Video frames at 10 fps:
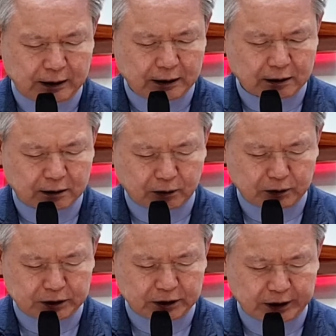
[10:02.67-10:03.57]

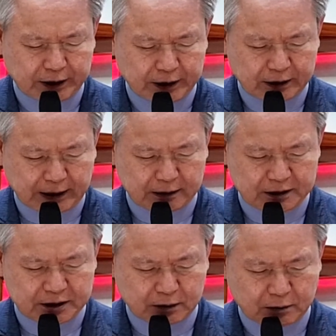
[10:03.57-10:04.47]
너희의
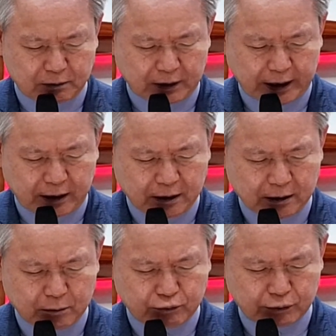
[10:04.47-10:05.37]
양식과
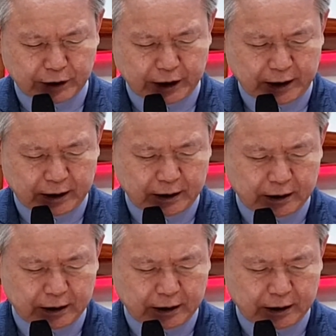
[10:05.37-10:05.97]
물에